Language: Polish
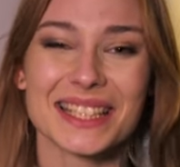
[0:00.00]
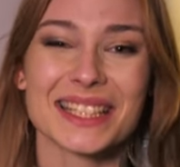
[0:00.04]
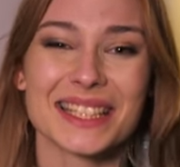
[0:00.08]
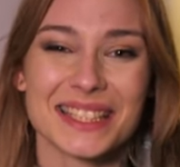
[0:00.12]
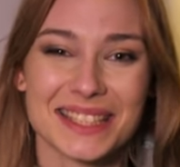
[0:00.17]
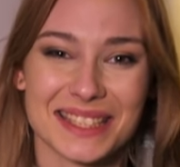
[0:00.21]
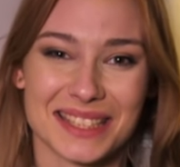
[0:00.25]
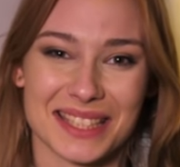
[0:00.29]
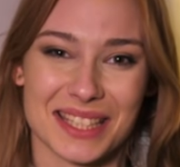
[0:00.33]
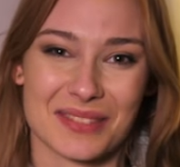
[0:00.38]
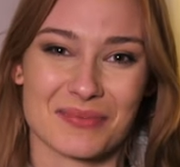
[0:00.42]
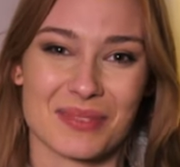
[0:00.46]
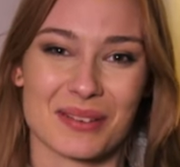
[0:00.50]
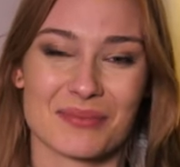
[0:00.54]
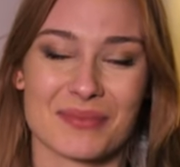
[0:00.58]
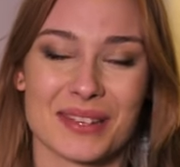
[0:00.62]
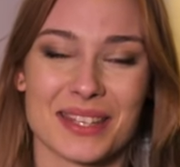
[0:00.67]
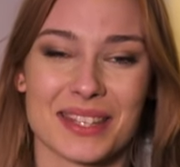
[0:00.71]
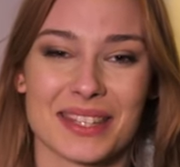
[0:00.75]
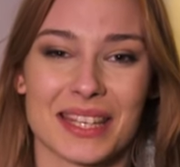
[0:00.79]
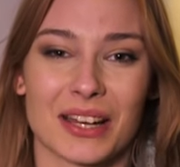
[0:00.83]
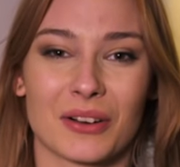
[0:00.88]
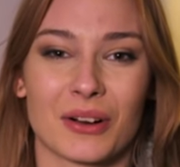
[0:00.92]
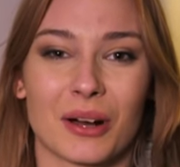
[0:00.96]
Nic nie
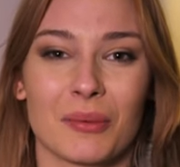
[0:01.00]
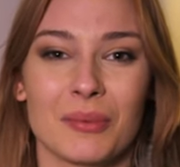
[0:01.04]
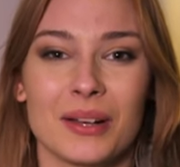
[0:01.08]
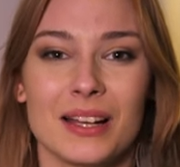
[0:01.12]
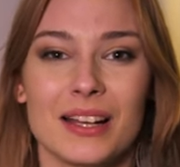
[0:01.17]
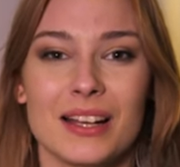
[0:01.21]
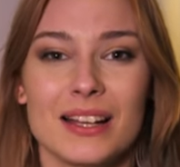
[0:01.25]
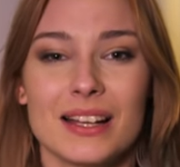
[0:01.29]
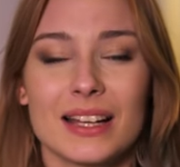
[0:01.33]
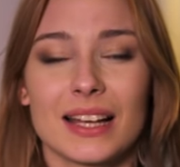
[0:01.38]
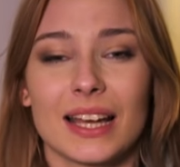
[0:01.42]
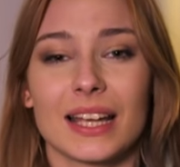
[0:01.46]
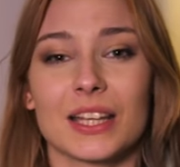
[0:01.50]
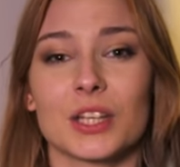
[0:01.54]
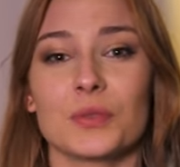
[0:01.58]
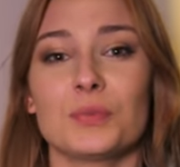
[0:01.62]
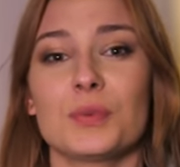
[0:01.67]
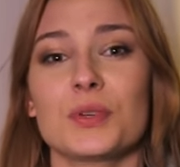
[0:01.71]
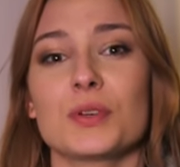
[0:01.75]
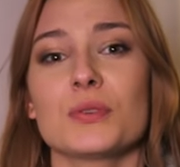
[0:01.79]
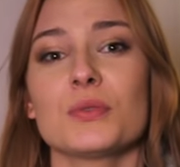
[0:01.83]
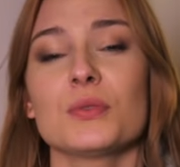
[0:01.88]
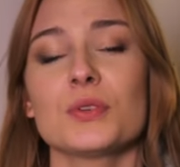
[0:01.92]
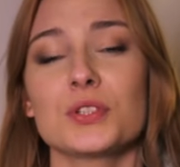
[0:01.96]
pamiętałam. I
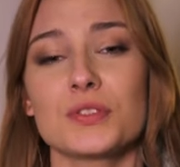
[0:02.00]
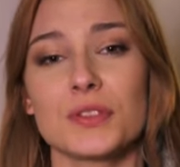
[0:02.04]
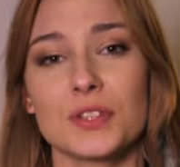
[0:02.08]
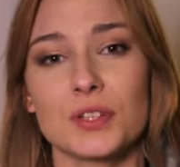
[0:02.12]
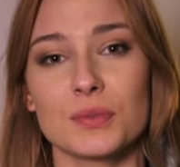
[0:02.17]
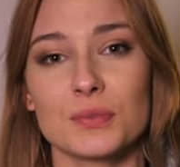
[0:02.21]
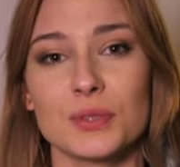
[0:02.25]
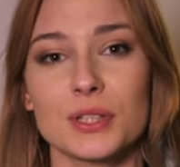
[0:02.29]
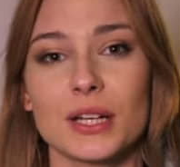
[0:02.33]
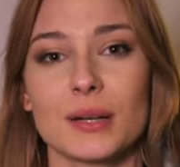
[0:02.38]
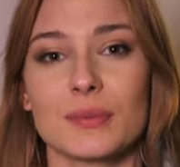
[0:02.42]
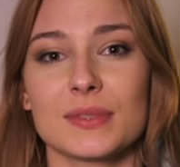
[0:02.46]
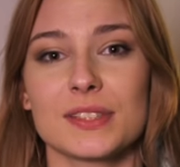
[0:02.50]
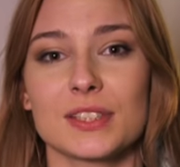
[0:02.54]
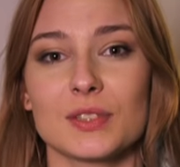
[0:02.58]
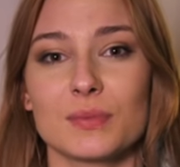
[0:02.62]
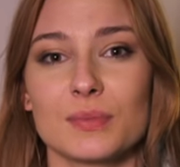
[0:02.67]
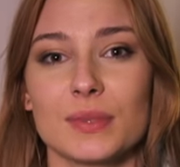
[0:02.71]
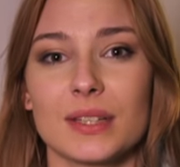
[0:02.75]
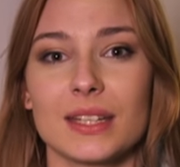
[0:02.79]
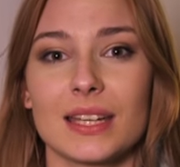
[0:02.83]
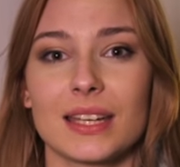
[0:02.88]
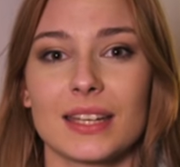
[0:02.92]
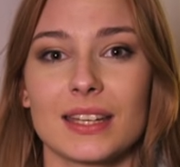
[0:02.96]
dopiero uświadomiłam
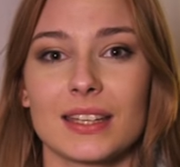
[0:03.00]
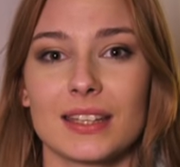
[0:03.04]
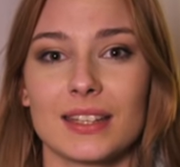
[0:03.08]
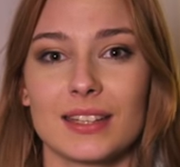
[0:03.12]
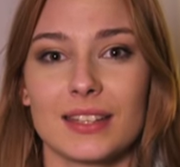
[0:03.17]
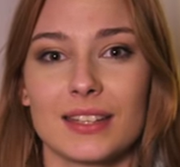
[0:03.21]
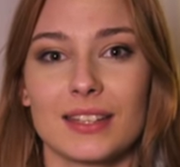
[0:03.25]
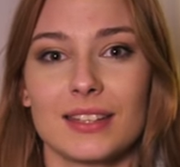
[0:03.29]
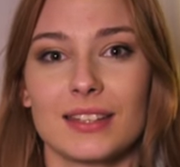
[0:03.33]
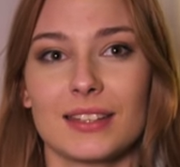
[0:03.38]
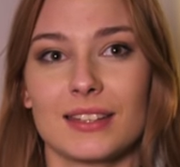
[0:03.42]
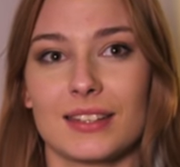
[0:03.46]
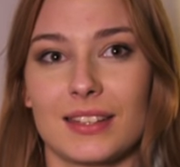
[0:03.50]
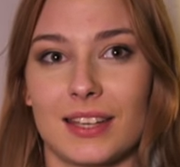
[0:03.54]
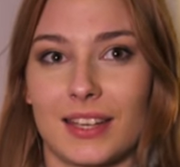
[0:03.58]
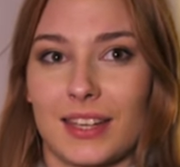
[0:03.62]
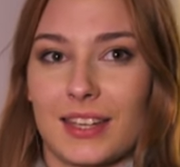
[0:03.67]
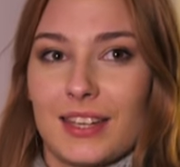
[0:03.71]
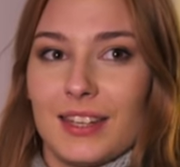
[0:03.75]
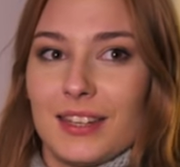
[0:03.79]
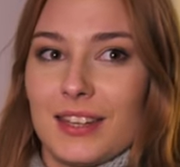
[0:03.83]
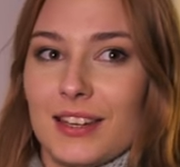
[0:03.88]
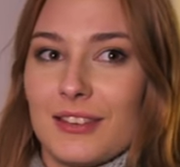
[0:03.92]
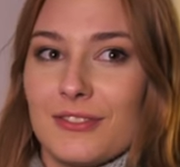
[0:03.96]
sobie, jaki
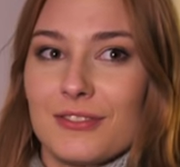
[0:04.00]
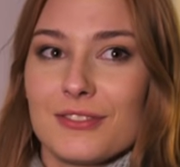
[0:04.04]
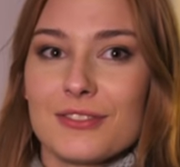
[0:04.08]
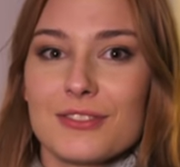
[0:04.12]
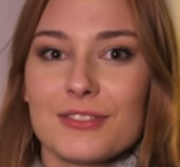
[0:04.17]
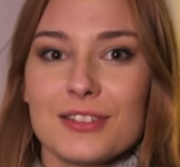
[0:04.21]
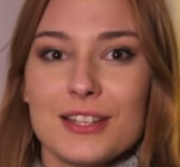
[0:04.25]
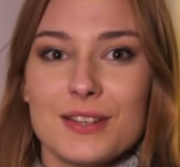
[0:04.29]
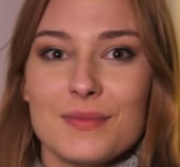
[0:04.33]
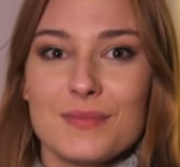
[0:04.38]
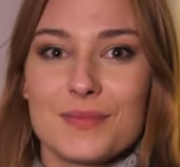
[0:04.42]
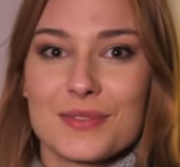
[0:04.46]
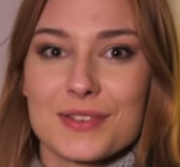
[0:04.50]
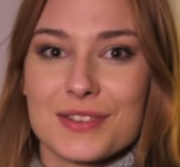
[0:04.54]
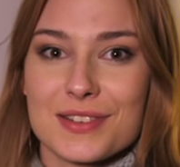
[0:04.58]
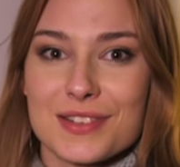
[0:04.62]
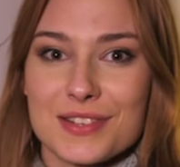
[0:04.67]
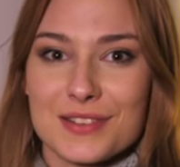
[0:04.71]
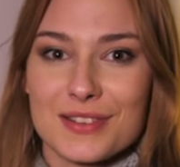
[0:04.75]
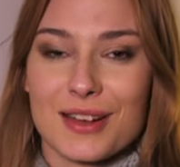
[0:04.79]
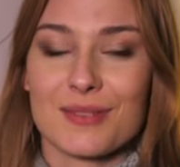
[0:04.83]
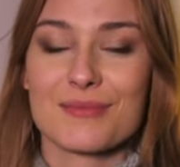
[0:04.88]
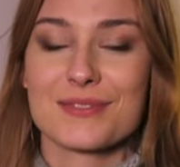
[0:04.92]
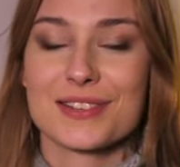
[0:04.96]
jaki ja w ogóle
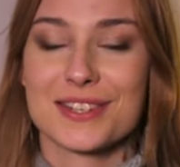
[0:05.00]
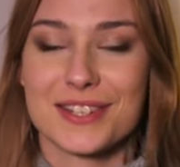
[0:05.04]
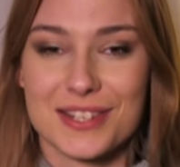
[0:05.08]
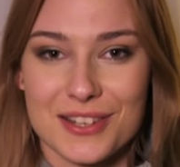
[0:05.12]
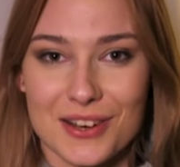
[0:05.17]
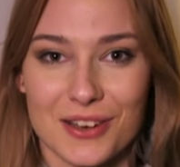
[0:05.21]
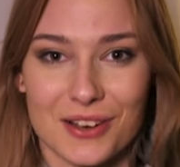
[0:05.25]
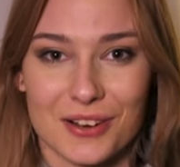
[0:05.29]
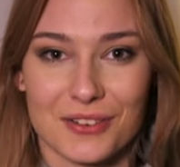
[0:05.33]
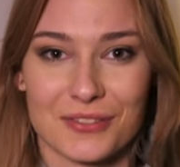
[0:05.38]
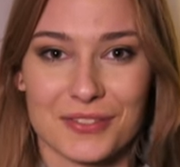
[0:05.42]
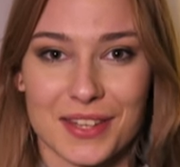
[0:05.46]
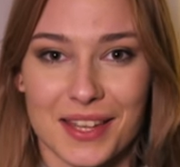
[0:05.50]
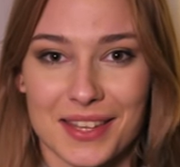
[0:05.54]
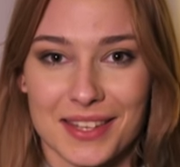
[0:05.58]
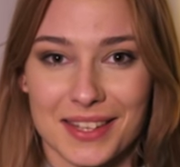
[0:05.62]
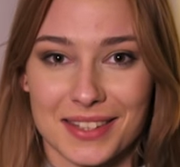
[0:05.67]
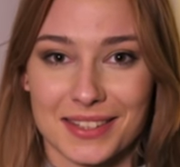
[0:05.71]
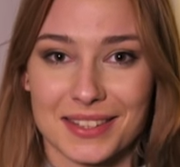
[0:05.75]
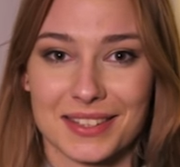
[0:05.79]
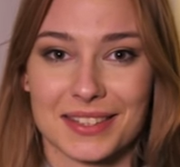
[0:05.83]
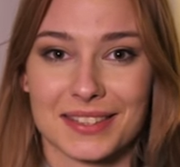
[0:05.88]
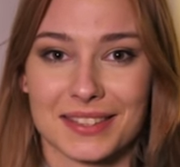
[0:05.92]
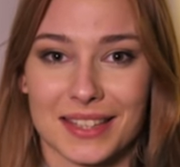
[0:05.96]
przeżyłam szok
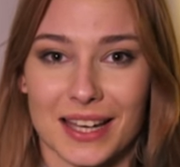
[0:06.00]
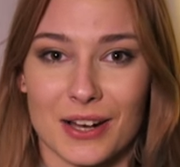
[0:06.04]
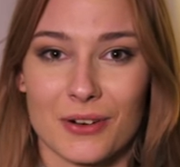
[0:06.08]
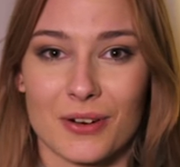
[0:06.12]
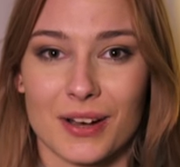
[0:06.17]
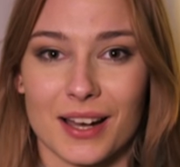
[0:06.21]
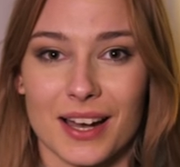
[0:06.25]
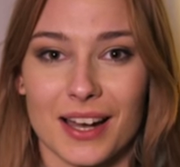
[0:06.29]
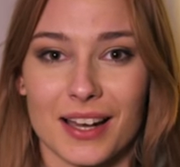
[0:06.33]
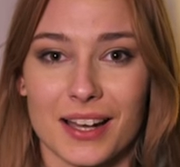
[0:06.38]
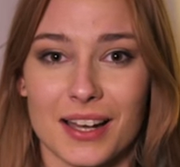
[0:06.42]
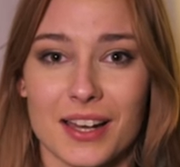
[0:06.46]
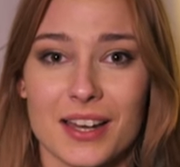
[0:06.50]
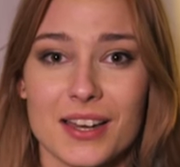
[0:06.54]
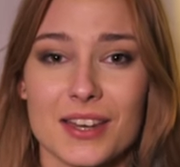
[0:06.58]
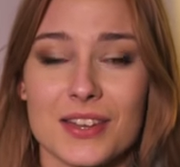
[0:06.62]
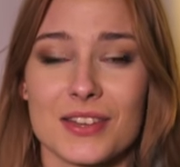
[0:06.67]
wtedy na tych skałkach,